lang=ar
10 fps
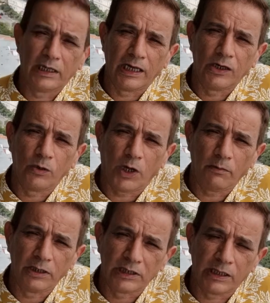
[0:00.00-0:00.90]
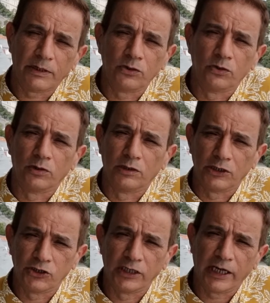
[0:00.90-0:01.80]
لانه معامله تمدد
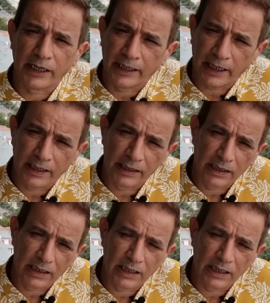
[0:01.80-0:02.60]
الجدار غير عن